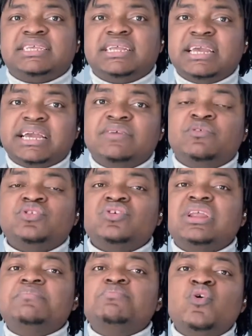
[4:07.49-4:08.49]
c'est-à-dire qu'ils vont
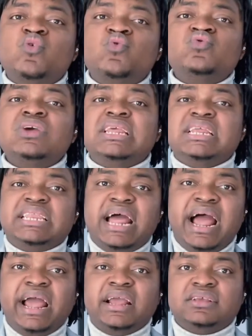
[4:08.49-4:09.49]
donner beaucoup de
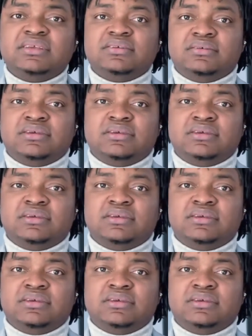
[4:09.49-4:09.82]
détails